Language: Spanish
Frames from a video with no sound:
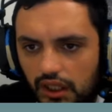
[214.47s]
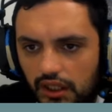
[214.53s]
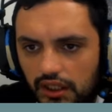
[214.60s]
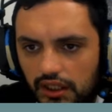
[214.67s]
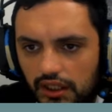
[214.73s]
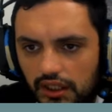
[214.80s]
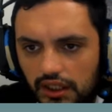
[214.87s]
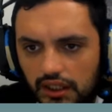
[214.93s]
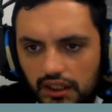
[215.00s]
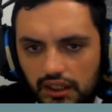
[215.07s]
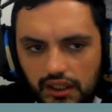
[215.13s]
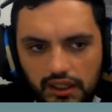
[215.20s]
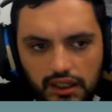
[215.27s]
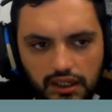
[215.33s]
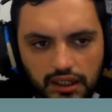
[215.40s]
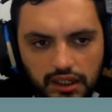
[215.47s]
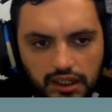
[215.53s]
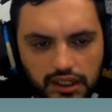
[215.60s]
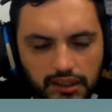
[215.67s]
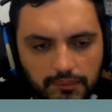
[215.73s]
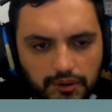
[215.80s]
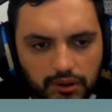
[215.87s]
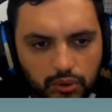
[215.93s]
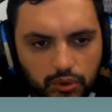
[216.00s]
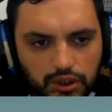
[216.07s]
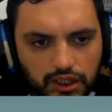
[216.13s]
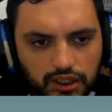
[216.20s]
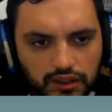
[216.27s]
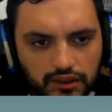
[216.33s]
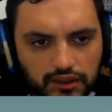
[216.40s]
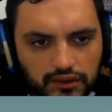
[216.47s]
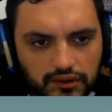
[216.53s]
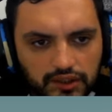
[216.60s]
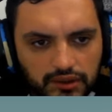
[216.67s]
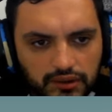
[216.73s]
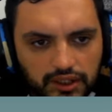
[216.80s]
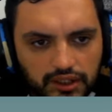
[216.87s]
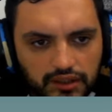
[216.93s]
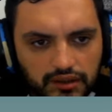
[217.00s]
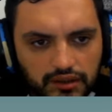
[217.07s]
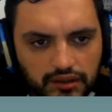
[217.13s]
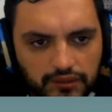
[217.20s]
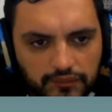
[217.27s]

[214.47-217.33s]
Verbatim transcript: Y acá me va a buscar, si bien